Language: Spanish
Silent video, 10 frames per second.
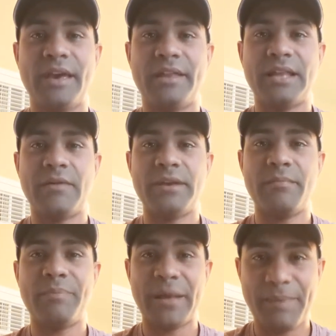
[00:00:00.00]
está
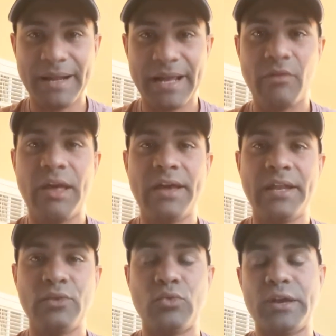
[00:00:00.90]
bien preparado en la
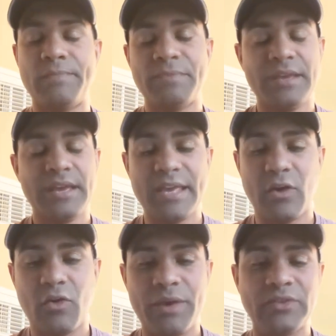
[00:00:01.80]
escritura y
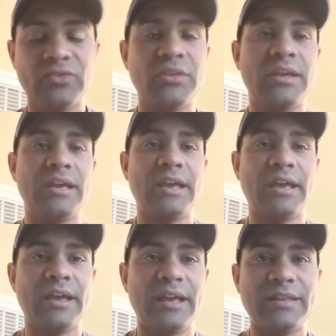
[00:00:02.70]
a comienzos de,
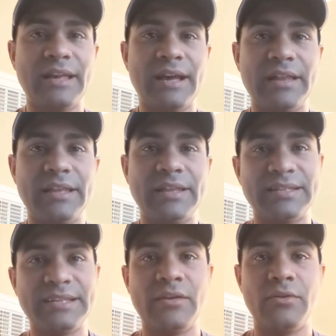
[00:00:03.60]
eh, este, de
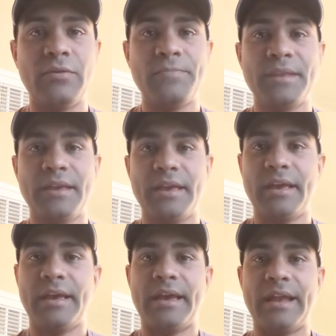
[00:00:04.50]
este, siglo
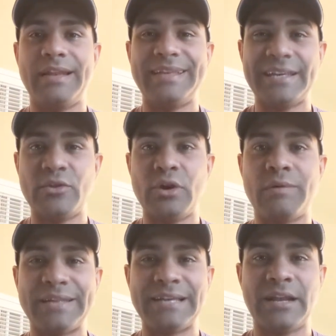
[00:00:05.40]
eh, él decidió
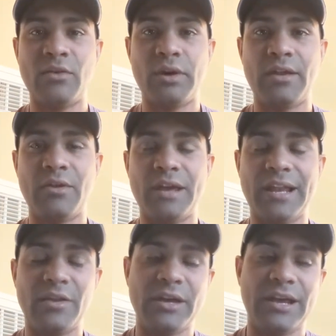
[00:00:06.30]
abrazar lo que
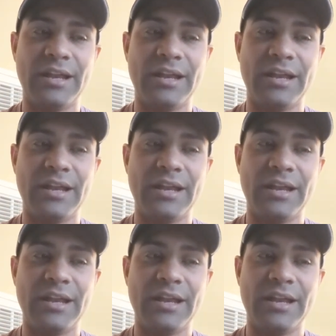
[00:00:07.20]
él,